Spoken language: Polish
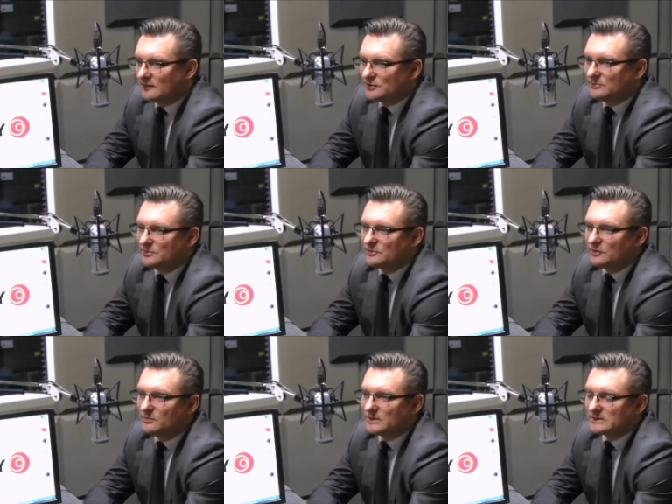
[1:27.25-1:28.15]
zawsze
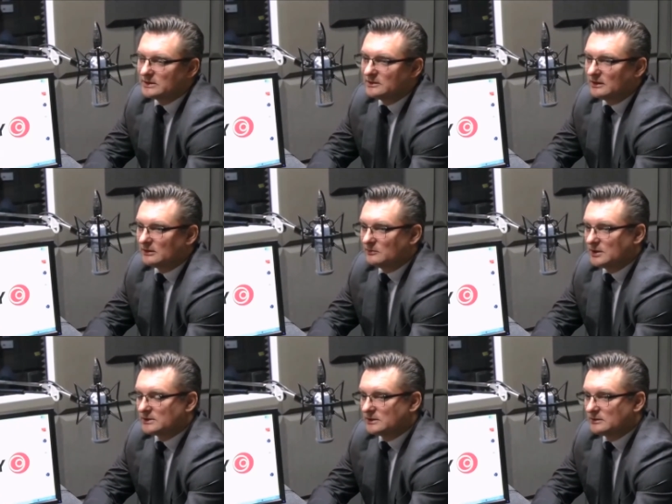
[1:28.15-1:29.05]
były obecne,
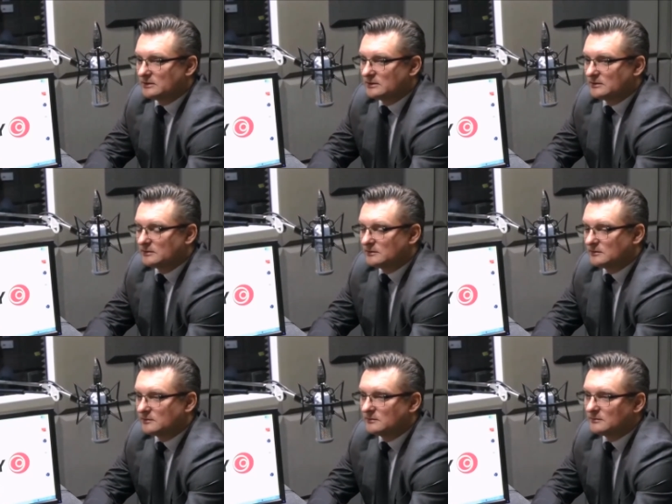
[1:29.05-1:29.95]
natomiast... Y, A nie
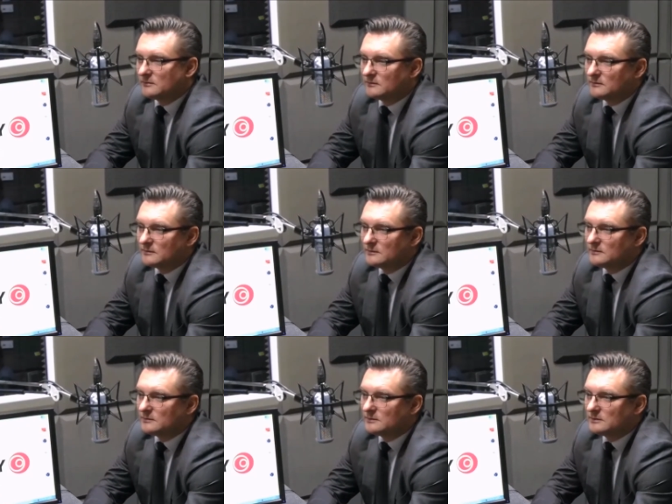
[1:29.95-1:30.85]
ma dziś przyzwolenia po
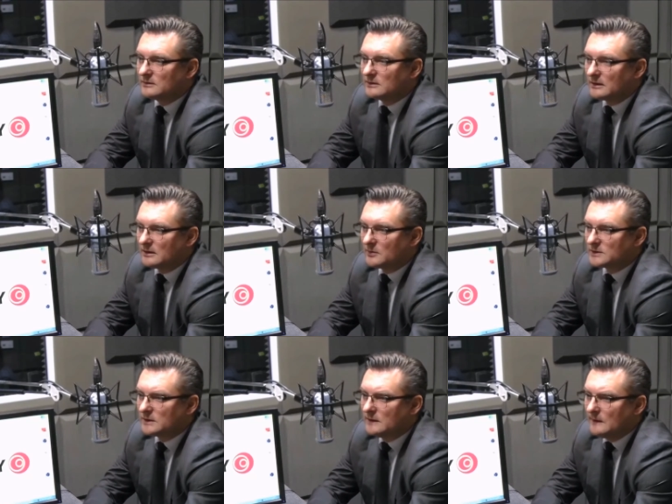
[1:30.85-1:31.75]
prostu na tego typu
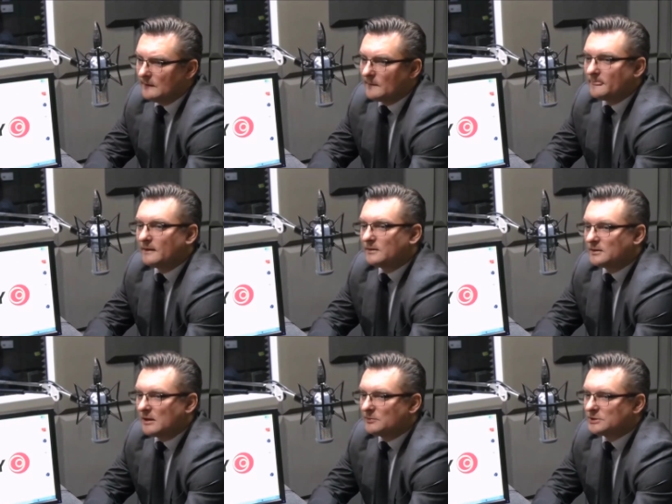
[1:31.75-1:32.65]
działalność większego?
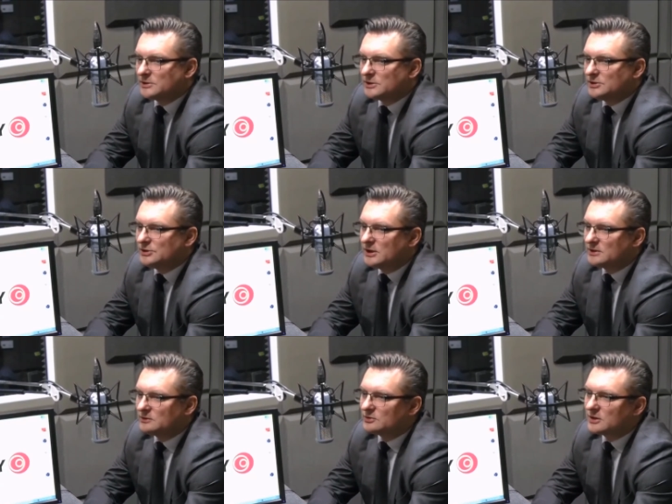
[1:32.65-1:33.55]
Y, ja myślę, że dzisiaj
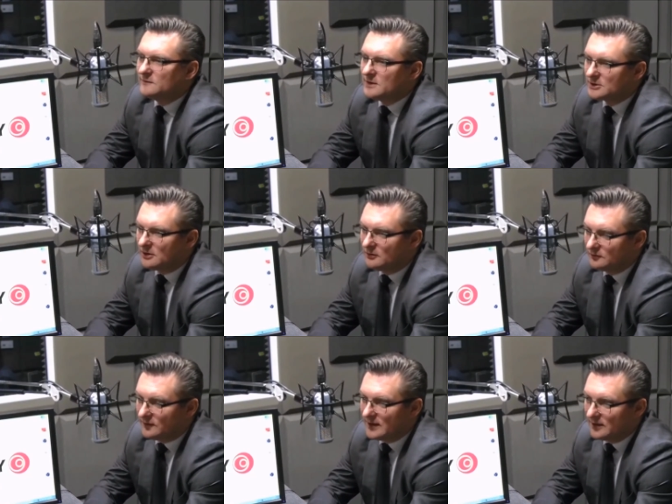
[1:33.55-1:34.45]
jest troszkę większa
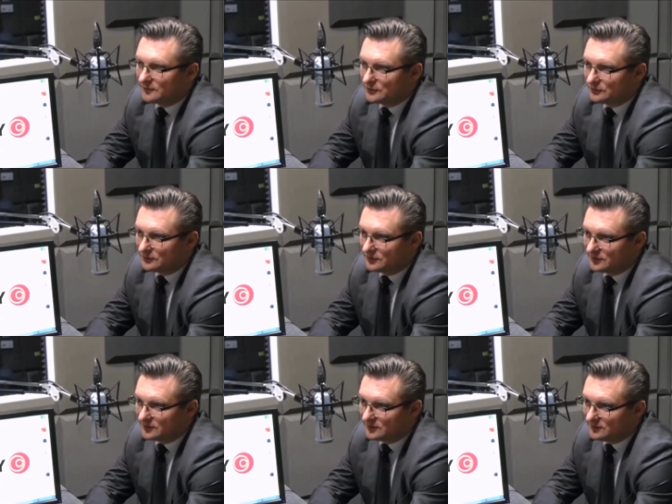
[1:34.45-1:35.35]
odwaga wśród
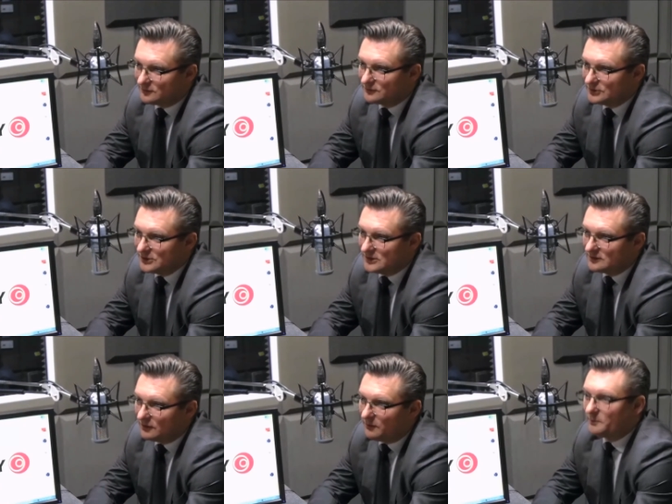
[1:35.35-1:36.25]
ludzi
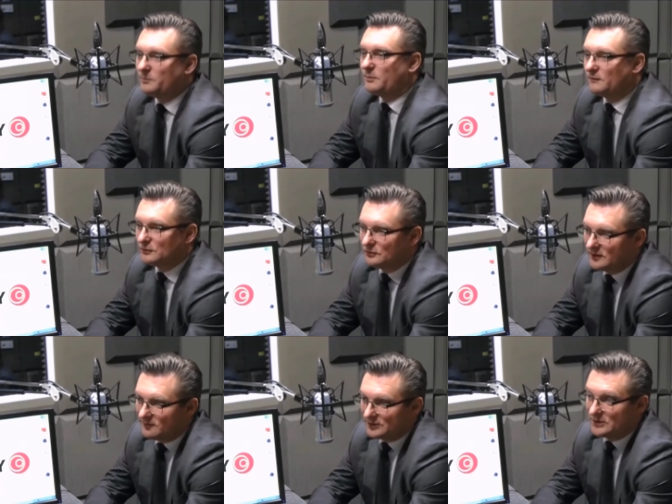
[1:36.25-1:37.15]
i to
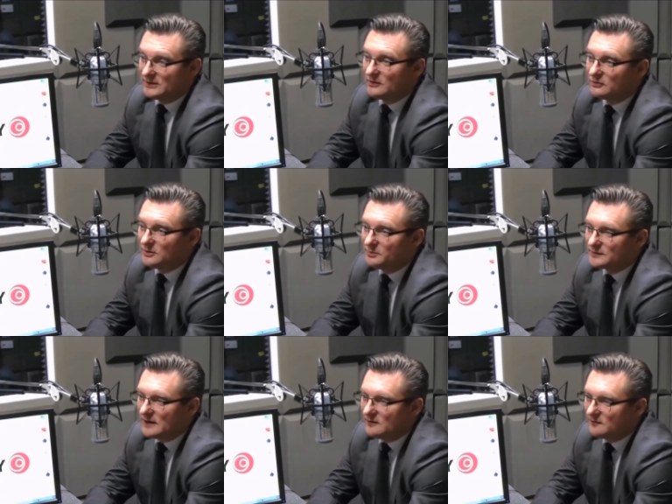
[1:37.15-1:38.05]
powoduje właśnie tego
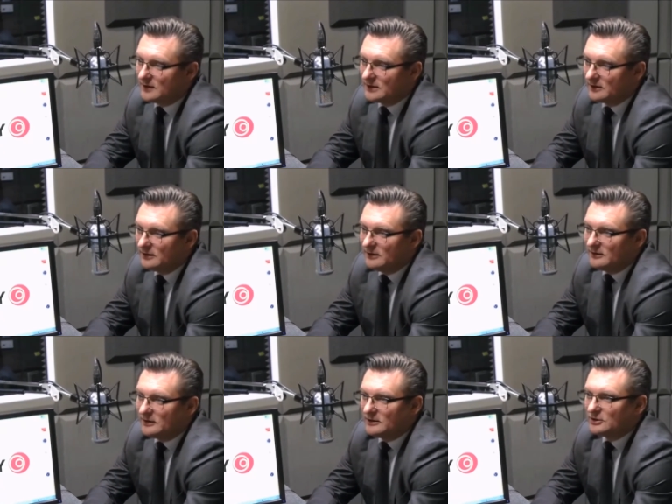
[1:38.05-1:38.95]
typu zachowanie.
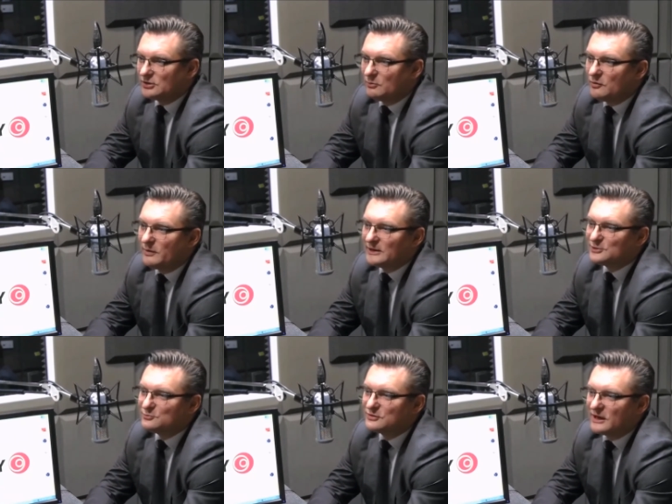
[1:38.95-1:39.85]
Kiedyś to było
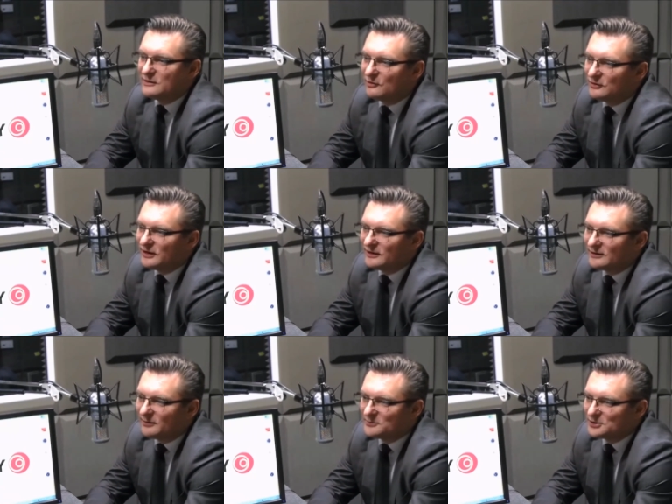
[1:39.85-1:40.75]
bardziej
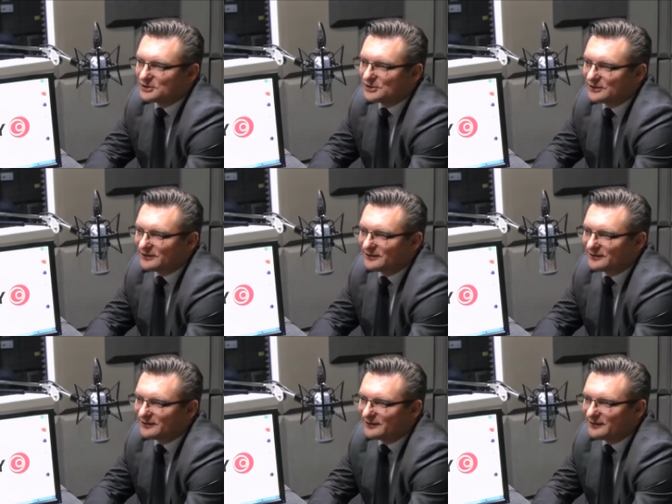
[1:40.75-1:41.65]
utajnione, tam gdzieś
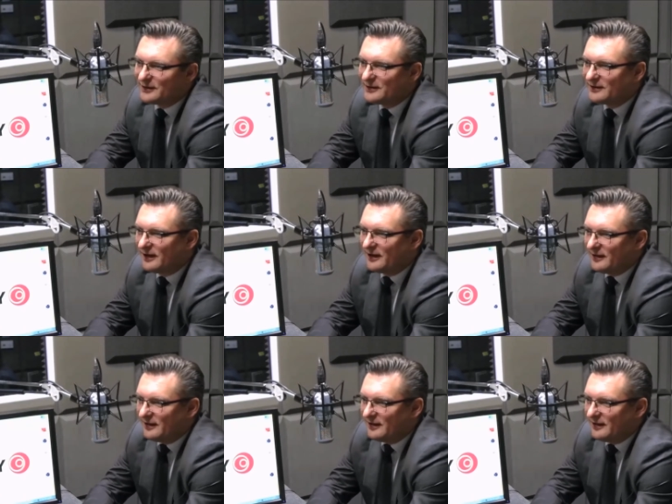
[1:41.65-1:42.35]
y,